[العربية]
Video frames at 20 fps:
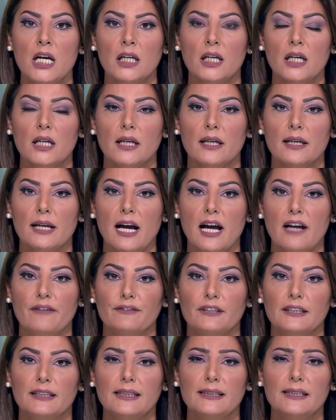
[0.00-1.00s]
قرار
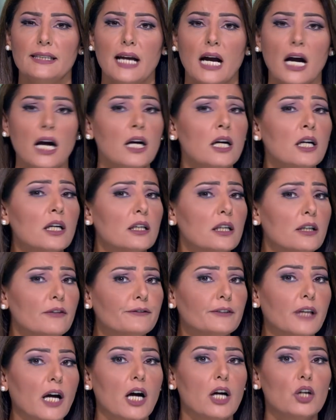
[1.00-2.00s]
حفيدتها
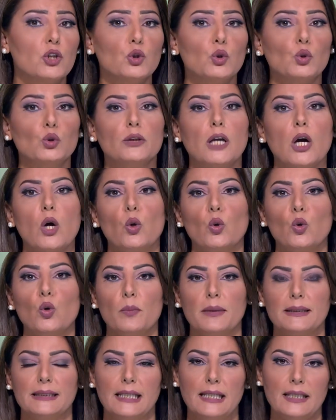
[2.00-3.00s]
رفضها شروط
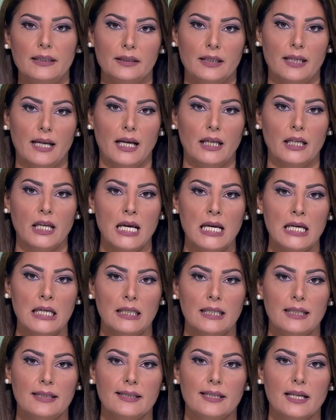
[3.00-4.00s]
حكومة الاحتلال
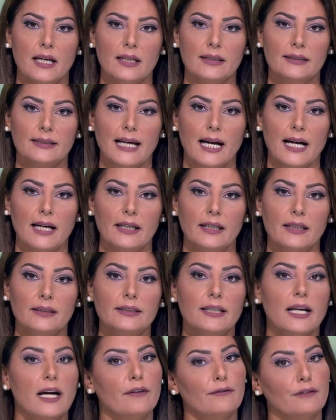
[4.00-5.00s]
لزيارة
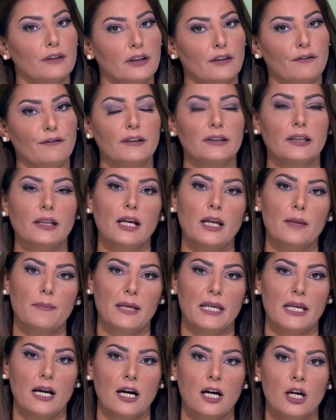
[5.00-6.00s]
عائلتها في الضفة
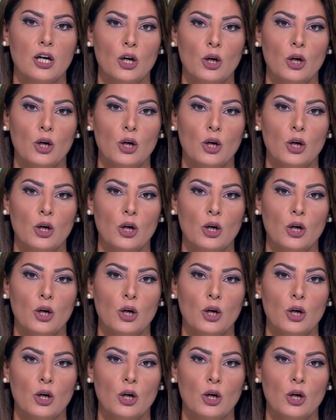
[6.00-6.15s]
الغربية